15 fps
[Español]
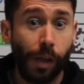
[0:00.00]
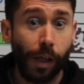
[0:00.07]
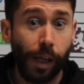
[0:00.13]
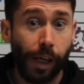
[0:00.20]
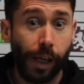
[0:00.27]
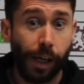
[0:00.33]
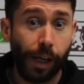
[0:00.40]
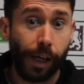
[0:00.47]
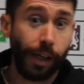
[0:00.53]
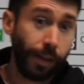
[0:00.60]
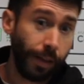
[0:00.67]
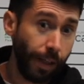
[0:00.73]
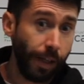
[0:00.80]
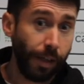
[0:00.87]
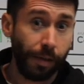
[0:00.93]
eh,
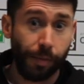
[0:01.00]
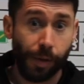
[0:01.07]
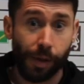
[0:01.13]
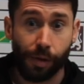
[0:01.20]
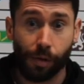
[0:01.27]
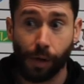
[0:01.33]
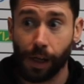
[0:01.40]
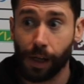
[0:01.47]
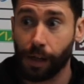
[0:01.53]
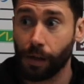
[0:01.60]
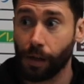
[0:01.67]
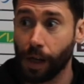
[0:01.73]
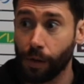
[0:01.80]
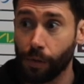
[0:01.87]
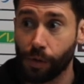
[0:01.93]
gente respecto
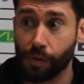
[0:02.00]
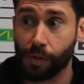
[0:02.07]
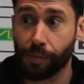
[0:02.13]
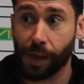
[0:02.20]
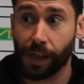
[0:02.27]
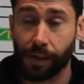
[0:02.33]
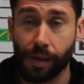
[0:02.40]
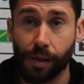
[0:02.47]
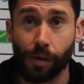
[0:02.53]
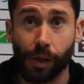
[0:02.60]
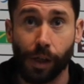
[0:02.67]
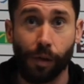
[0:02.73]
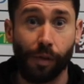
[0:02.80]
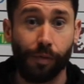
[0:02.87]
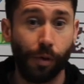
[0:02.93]
al, último partido,
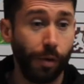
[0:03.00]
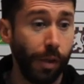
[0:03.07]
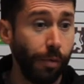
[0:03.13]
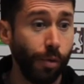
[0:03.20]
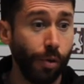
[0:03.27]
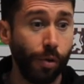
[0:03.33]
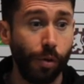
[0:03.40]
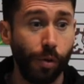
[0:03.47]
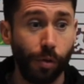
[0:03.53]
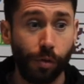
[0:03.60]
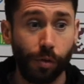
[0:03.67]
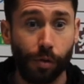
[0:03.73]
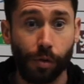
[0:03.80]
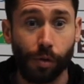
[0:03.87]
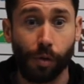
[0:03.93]
que lo afrontamos
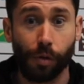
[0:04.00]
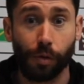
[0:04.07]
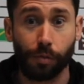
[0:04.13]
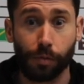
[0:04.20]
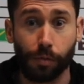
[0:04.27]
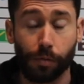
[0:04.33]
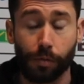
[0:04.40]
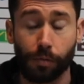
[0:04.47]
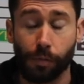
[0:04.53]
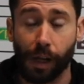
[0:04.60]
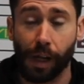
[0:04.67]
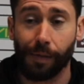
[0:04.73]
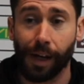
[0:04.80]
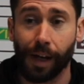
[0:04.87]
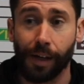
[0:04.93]
con,
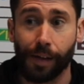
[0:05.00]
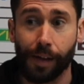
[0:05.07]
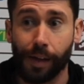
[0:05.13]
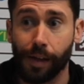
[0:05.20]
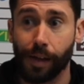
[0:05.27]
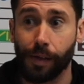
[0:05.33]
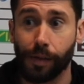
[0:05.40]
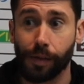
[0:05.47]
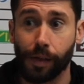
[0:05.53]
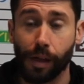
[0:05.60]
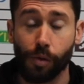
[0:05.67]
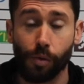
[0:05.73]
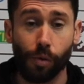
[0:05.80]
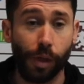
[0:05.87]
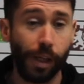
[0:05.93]
la baja de,
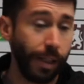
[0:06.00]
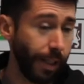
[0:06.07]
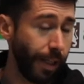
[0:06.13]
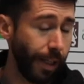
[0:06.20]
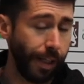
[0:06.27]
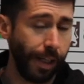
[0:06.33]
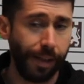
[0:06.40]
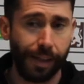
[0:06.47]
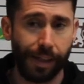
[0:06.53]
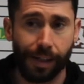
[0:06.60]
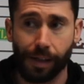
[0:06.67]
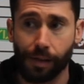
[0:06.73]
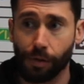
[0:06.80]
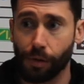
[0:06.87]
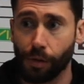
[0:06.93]
Douglas, que ya ha
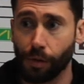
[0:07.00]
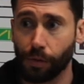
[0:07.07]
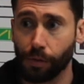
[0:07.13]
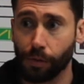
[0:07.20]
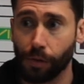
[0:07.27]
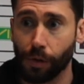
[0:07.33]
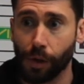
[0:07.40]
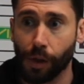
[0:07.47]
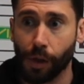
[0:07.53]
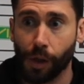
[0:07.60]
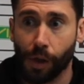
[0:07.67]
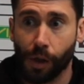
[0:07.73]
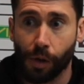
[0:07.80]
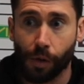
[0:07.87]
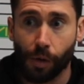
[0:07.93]
entrenado con,
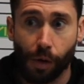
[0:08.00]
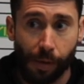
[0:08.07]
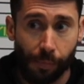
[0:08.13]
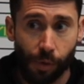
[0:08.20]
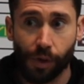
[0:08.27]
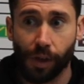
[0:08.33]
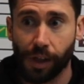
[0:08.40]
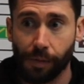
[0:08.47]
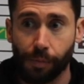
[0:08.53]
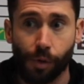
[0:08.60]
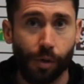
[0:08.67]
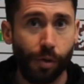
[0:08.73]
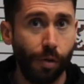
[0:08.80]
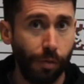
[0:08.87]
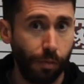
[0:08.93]
ambos
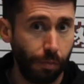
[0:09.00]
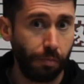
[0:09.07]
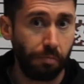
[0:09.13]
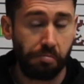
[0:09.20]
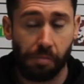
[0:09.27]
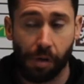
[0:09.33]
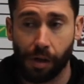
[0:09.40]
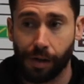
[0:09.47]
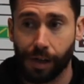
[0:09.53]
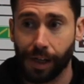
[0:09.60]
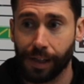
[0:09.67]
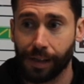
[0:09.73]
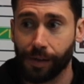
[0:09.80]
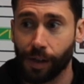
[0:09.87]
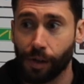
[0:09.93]
equipos con bueno,
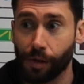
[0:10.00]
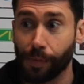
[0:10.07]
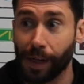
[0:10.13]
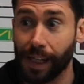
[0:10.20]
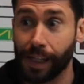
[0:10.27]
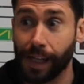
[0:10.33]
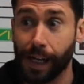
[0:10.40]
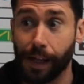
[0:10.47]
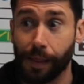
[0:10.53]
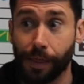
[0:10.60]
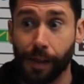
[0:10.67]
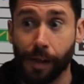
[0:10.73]
relativa normalidad.